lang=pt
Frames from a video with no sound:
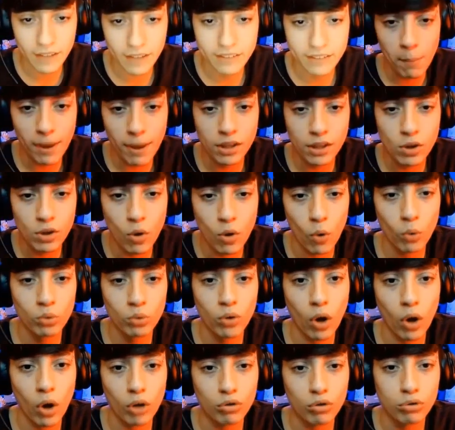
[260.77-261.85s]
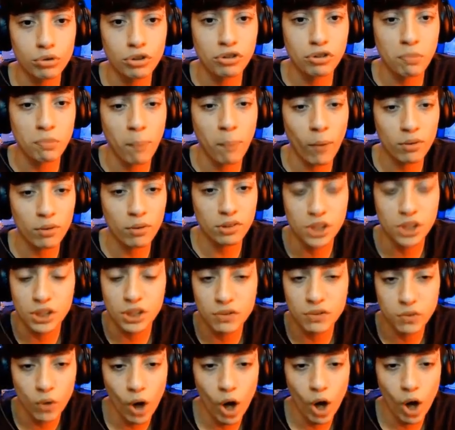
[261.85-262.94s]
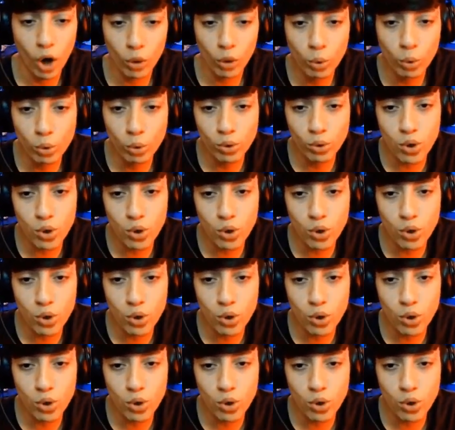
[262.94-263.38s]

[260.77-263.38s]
estamos aqui com o nosso dispositivo do